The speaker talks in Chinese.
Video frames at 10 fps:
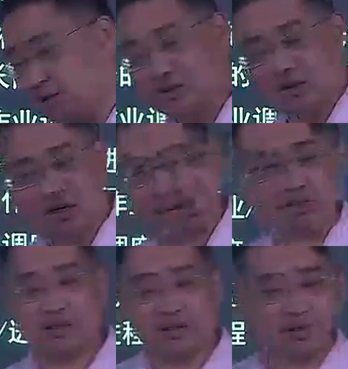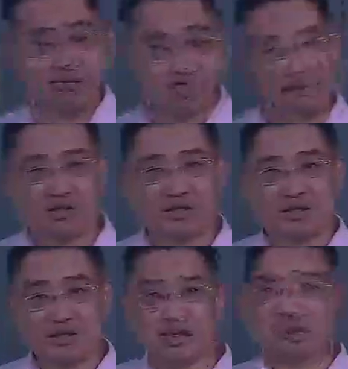时间到你完成时间之间的这
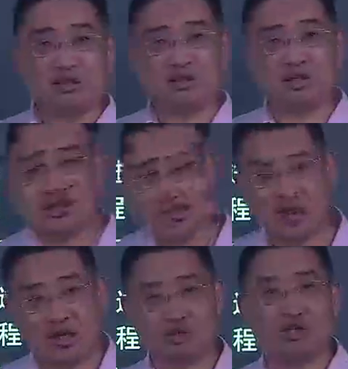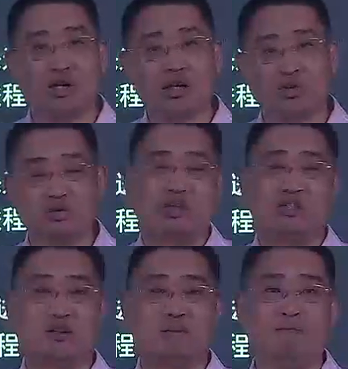件时间呢，就是一个周转时间。
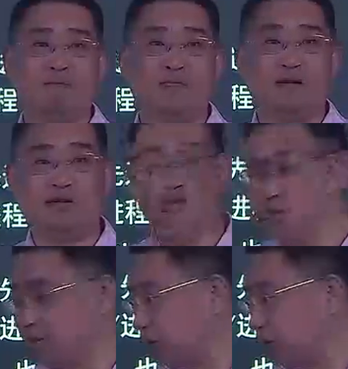所以这几个术语